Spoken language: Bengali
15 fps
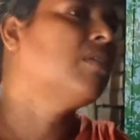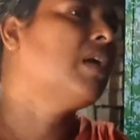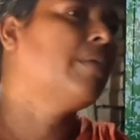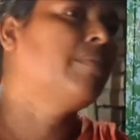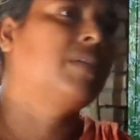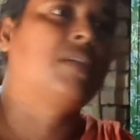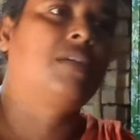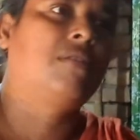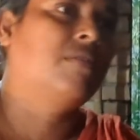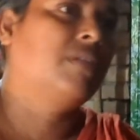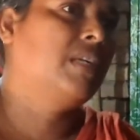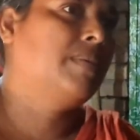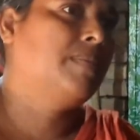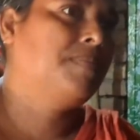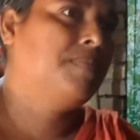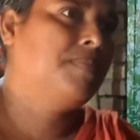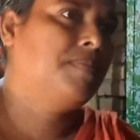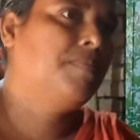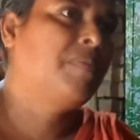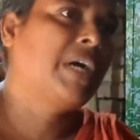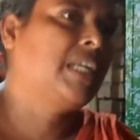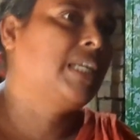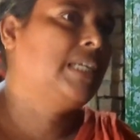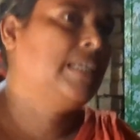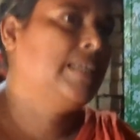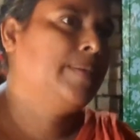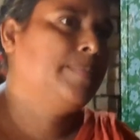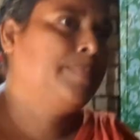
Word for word: পিস হলে আমি কি করে হ্যাঁ